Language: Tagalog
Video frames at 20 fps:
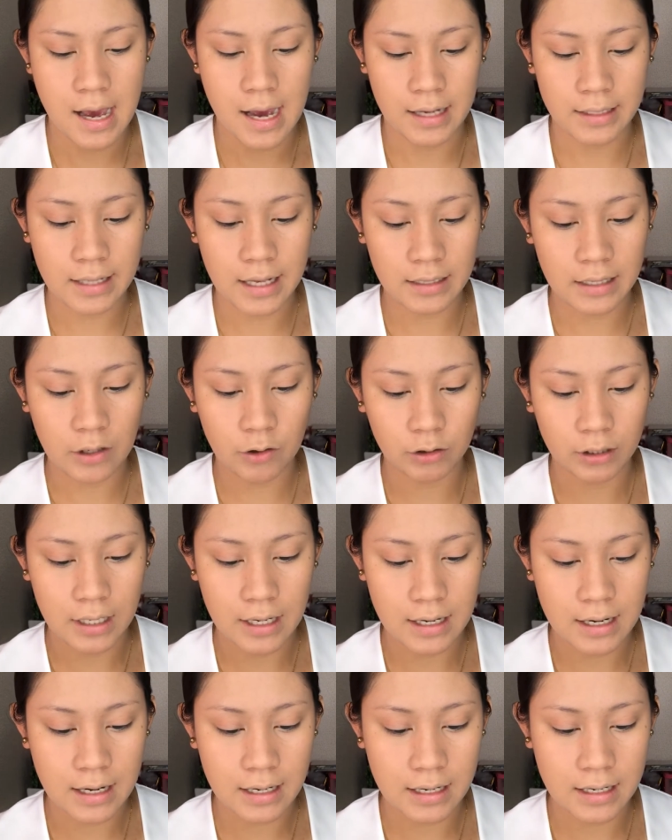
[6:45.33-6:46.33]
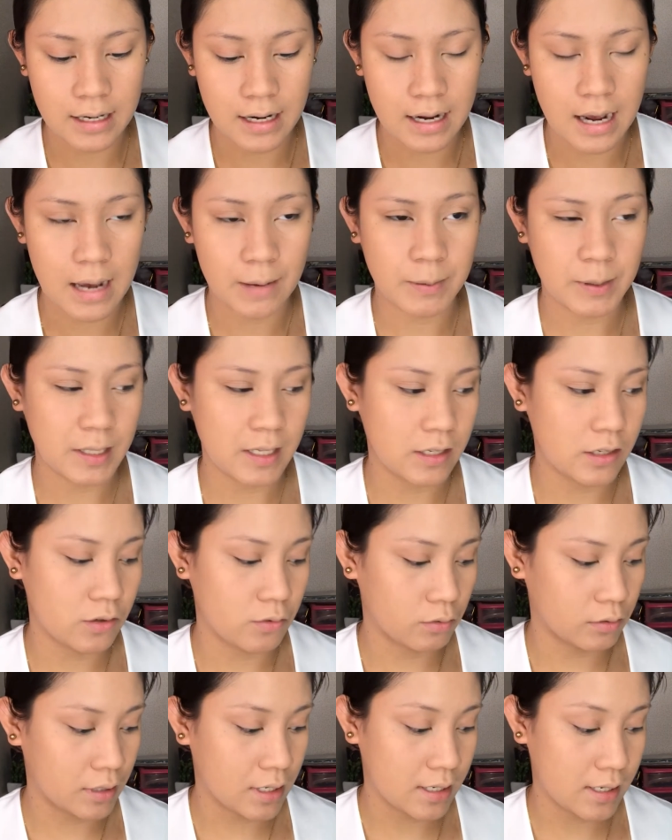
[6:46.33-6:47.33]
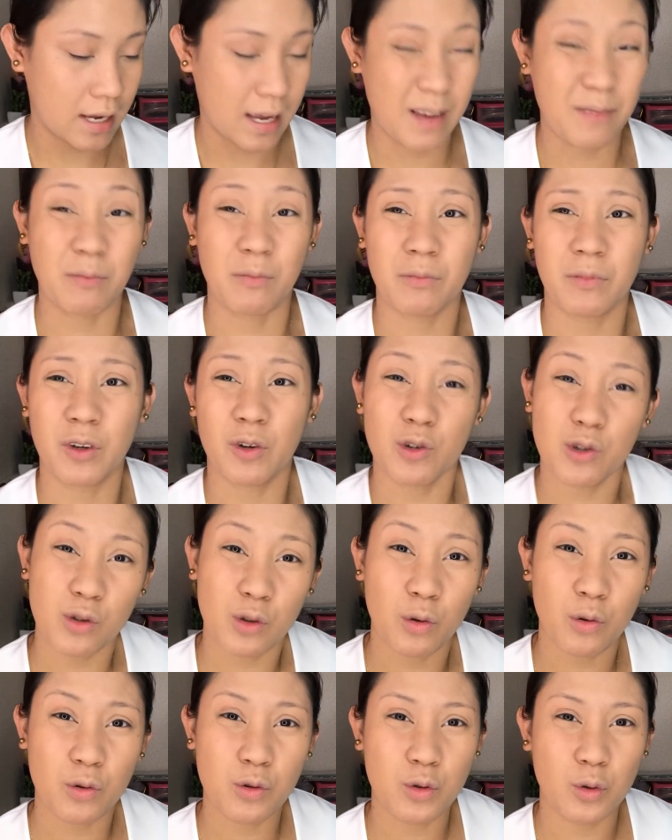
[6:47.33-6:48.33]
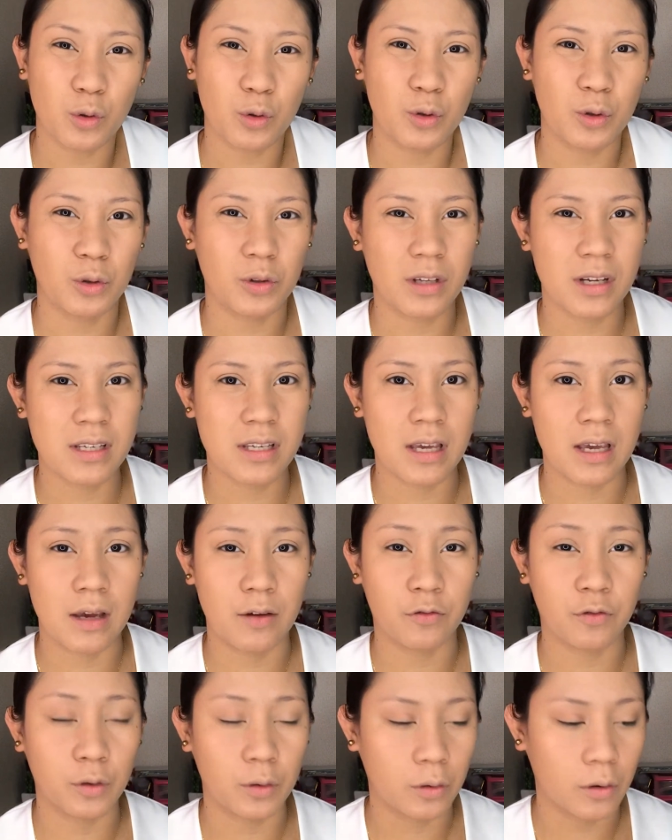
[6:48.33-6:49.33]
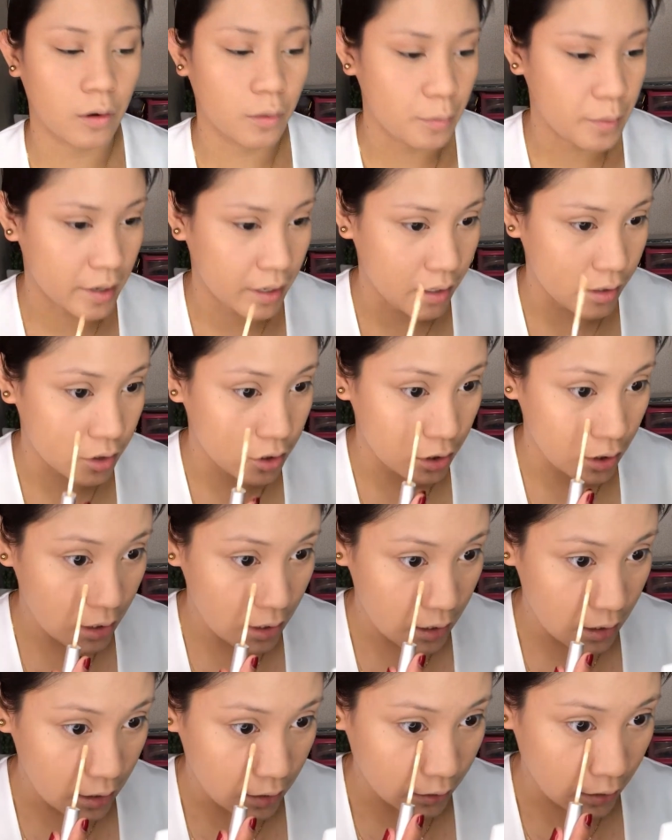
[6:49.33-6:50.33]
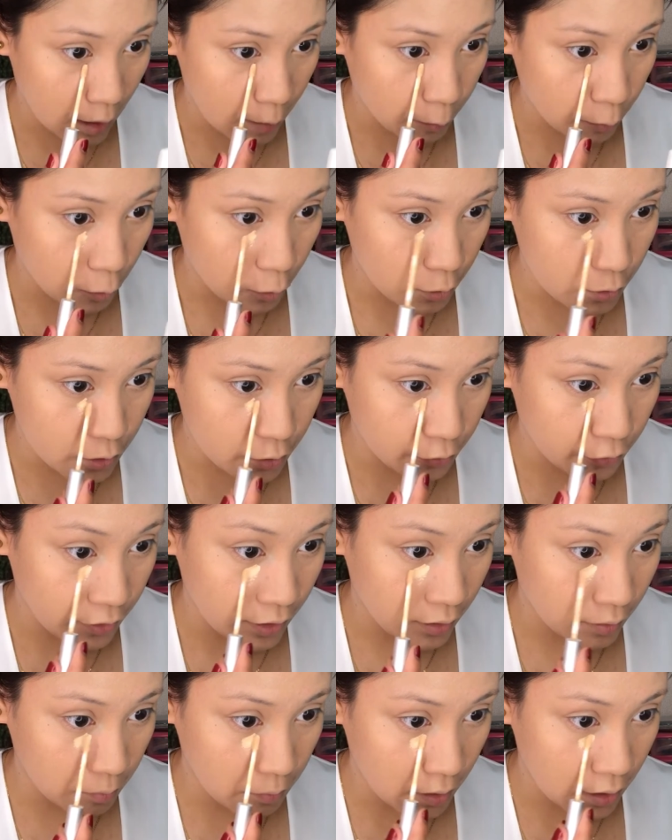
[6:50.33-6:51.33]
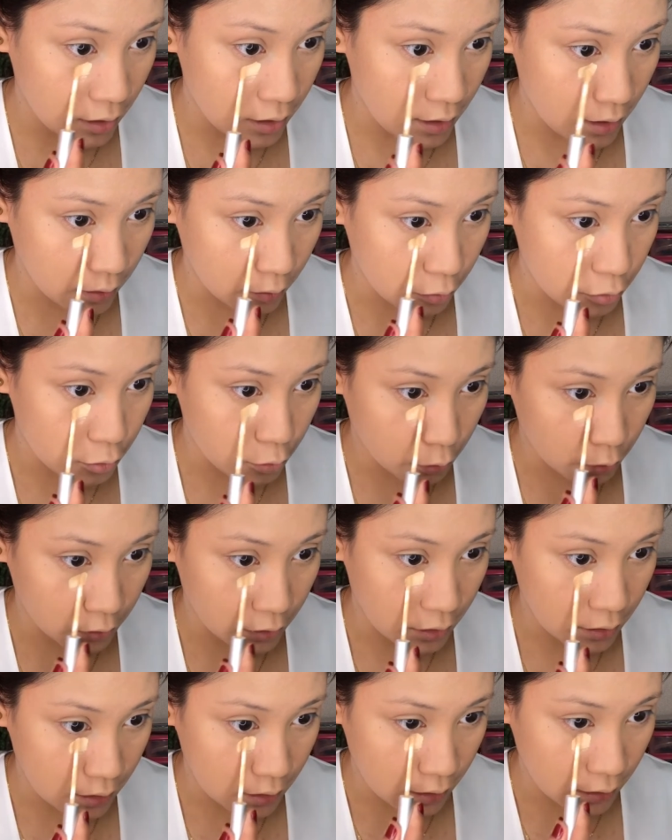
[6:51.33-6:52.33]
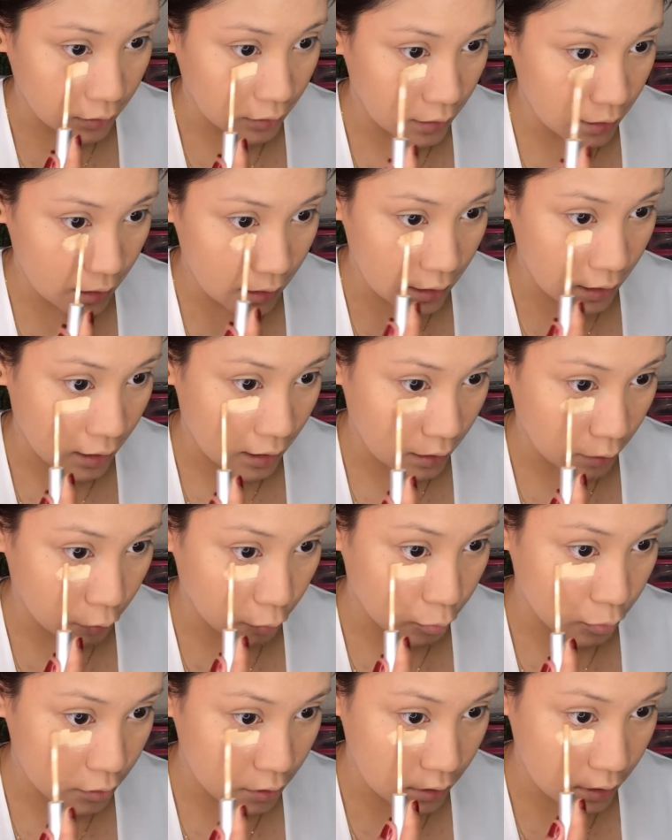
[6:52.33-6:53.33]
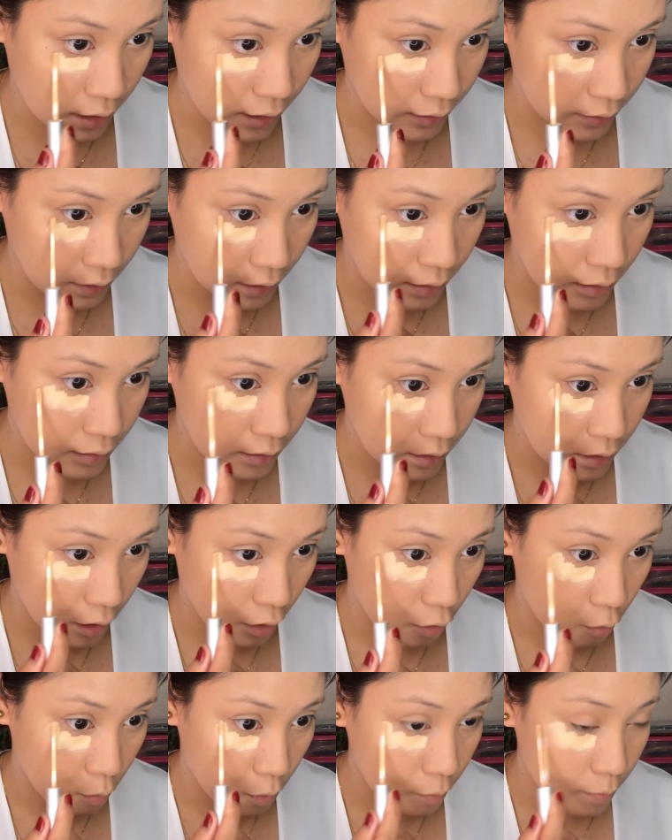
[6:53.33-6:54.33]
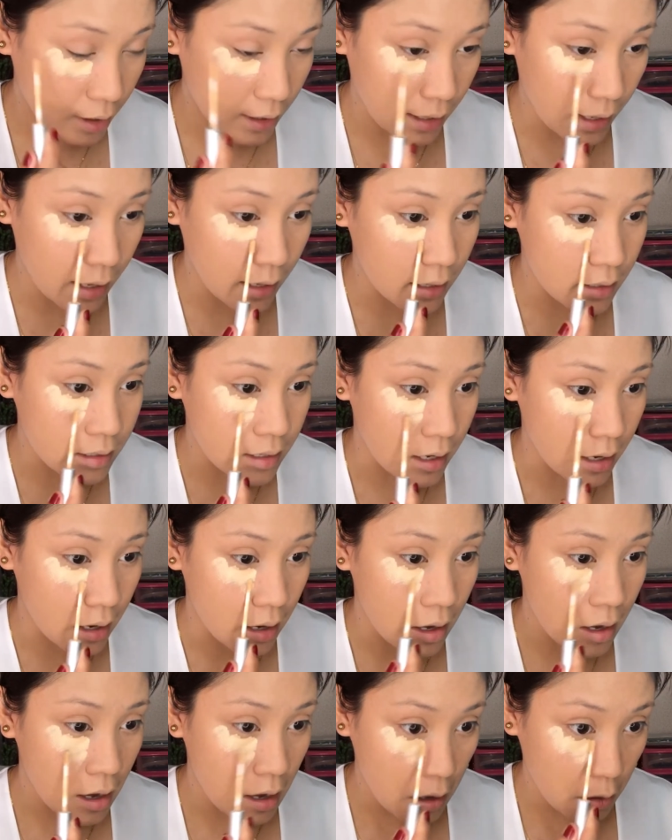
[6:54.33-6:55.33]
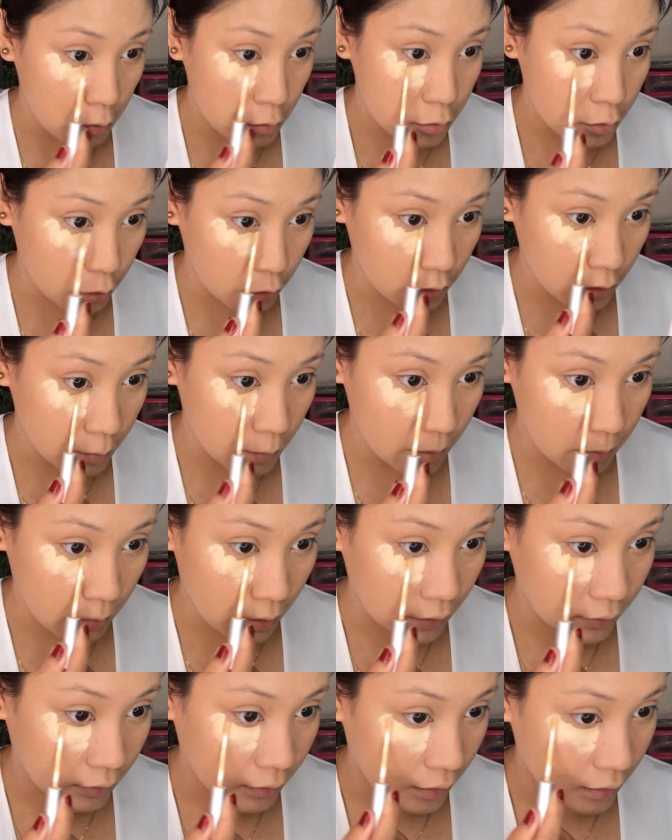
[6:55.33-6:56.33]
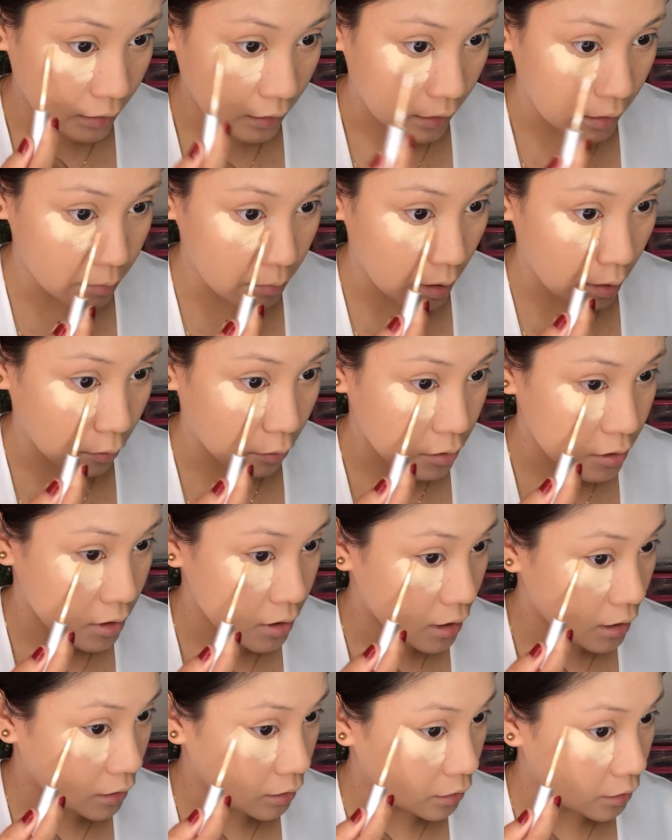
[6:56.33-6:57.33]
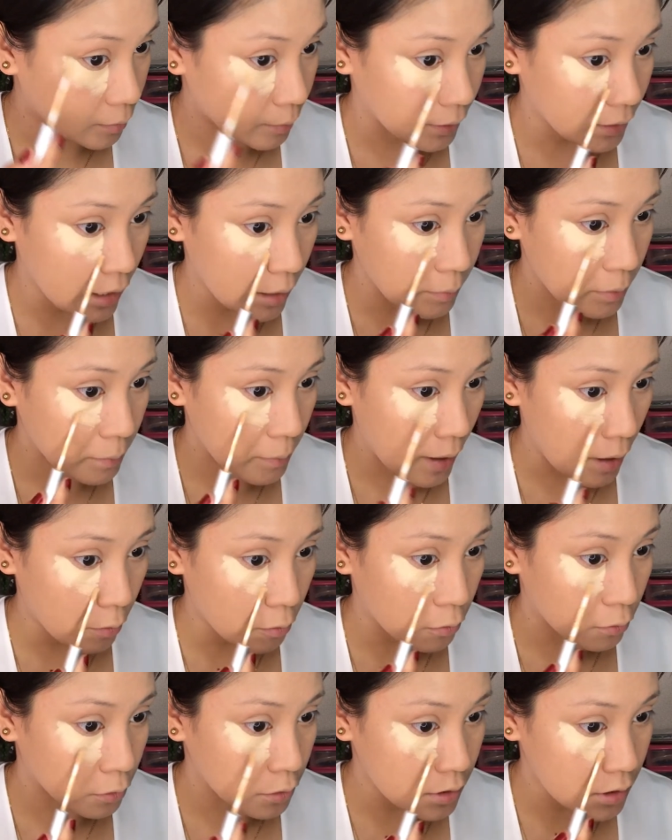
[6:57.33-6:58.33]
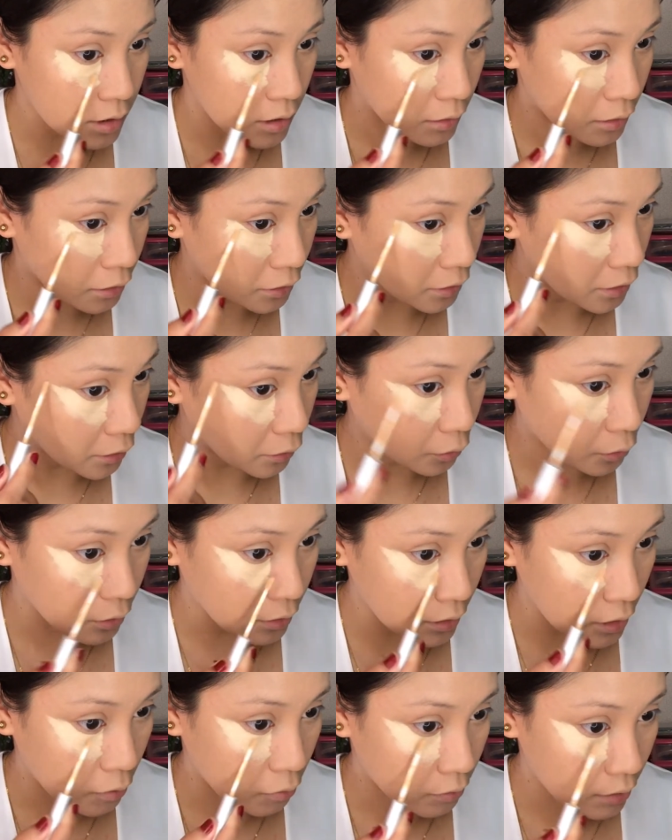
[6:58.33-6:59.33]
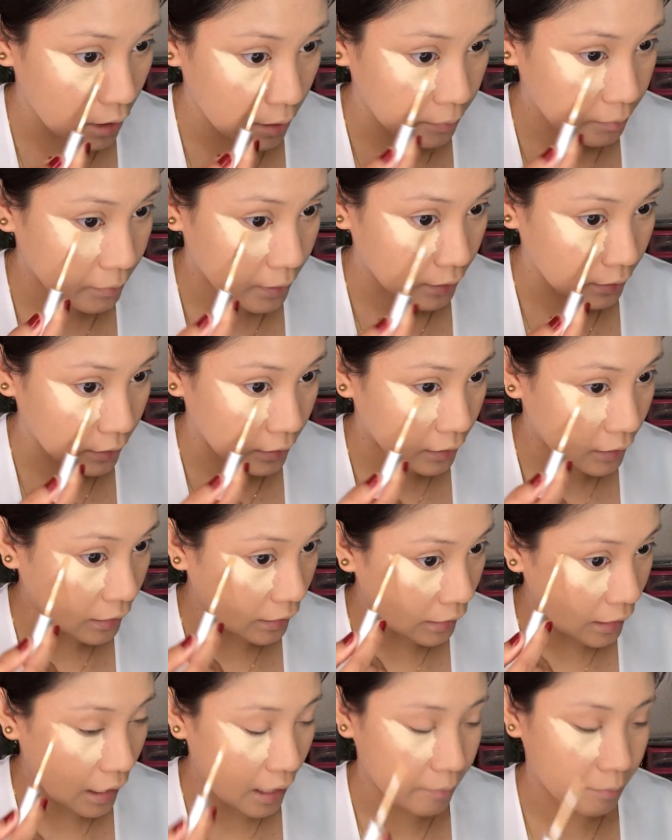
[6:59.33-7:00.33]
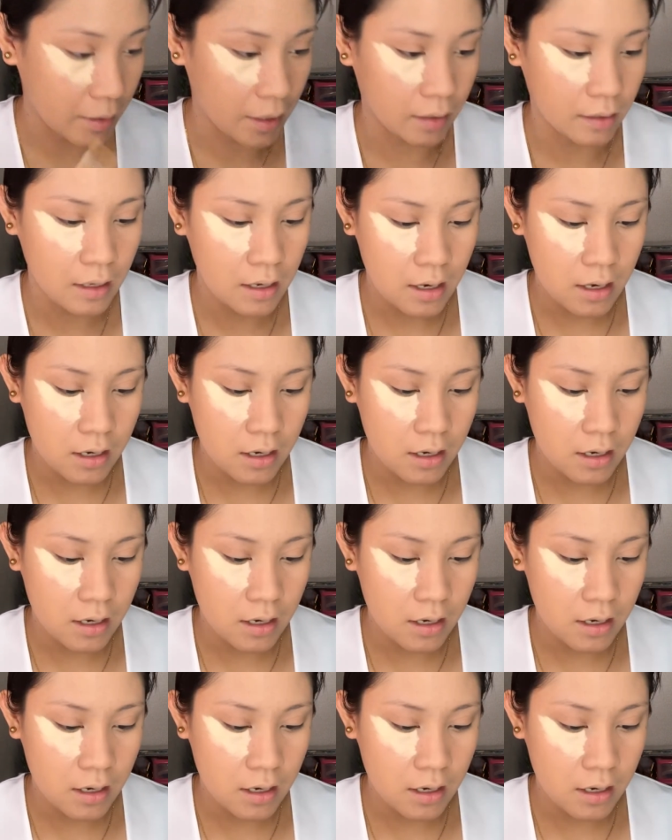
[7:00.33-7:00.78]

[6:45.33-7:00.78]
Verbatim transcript: Ang dati ko talagang ginagamit is yung the same. Gustong gusto ko yun kasi full coverage coverage. Tapos, fit me, yan, gusto ko din yan. Kaya lang nga, ubus na, hindi na din ako bumili kasi gusto ko naman makatry ng ibang concealer. Madami pa akong concealer dito, hindi ko lang bet na ginagamit.